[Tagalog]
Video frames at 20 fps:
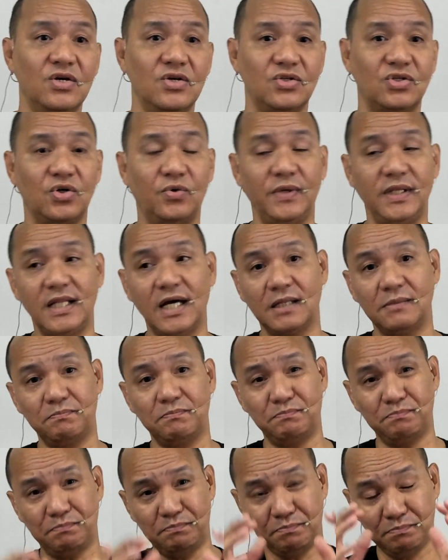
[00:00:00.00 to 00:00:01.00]
So with that,
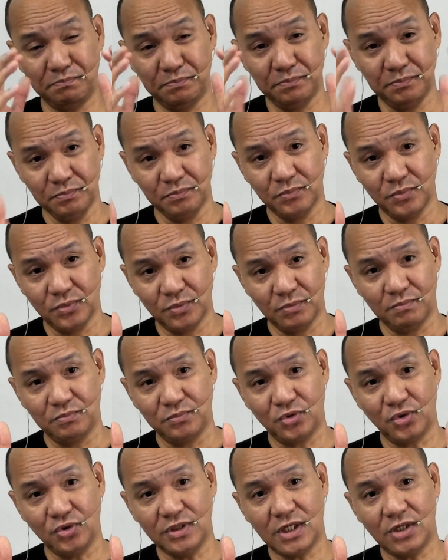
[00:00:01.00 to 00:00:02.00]

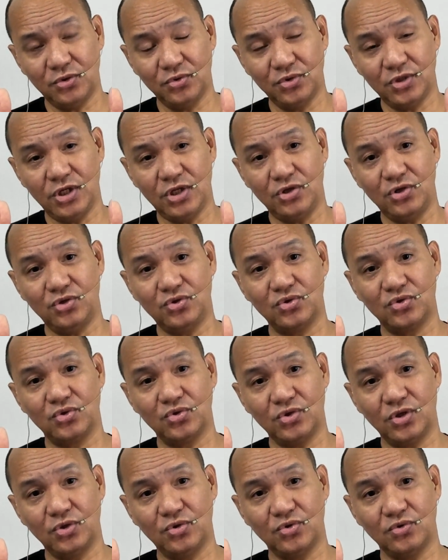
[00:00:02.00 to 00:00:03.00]
sundan ho ninyo yung
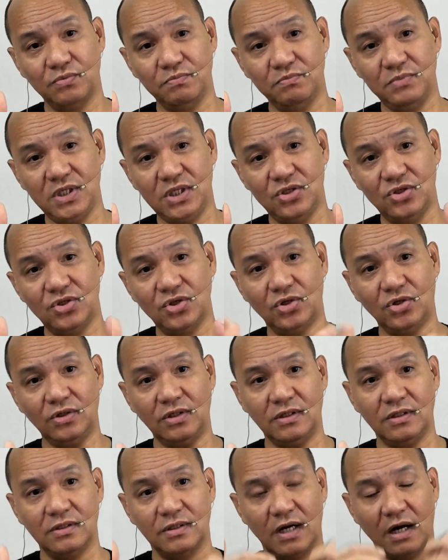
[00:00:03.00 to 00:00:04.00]
susunod kong
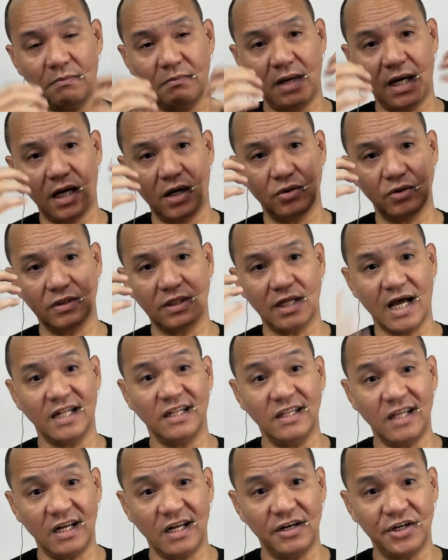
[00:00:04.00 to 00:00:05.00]
video about
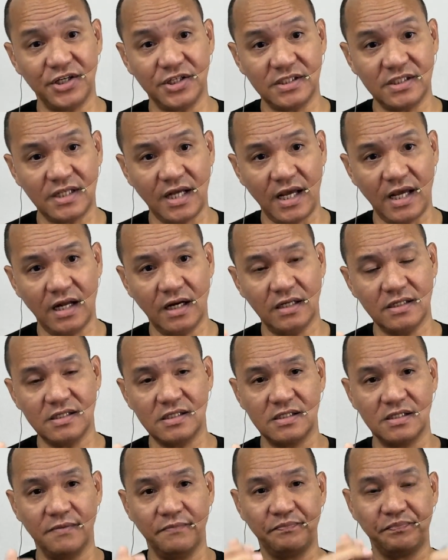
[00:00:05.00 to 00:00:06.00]
undeclared
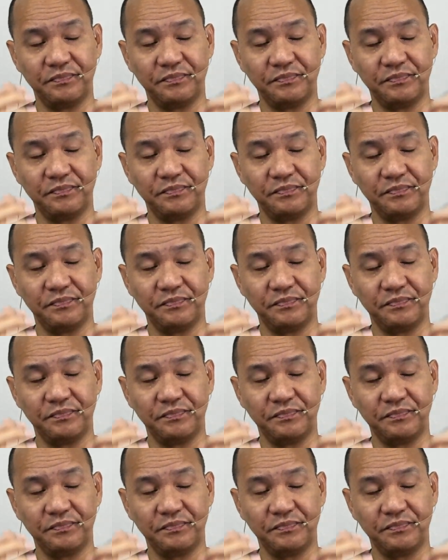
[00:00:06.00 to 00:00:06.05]
sales,